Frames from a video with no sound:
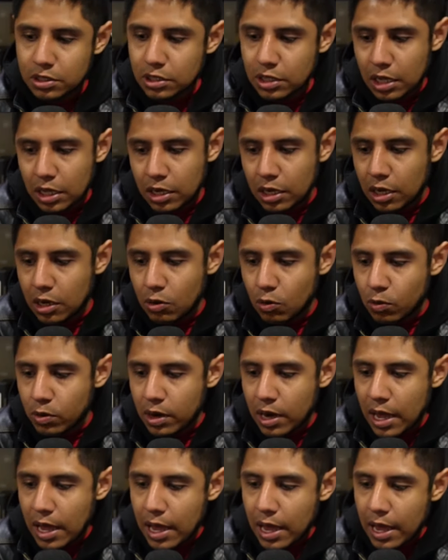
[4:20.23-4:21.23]
tienen
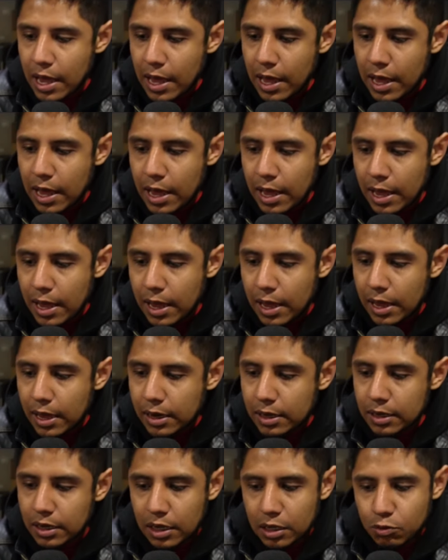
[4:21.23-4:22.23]
una
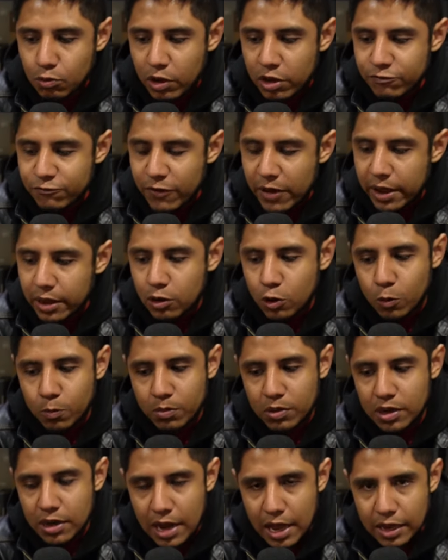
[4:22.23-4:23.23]
red Wi-Fi
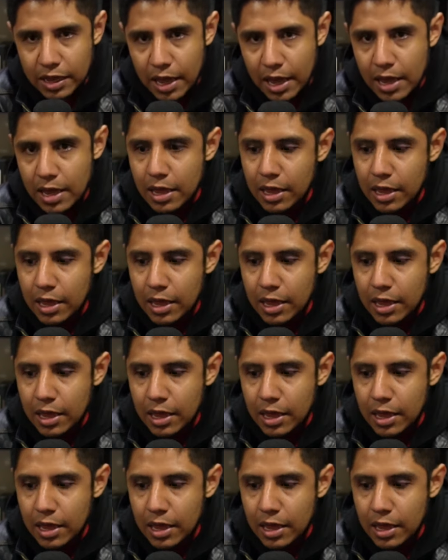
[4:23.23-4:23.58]
combinada.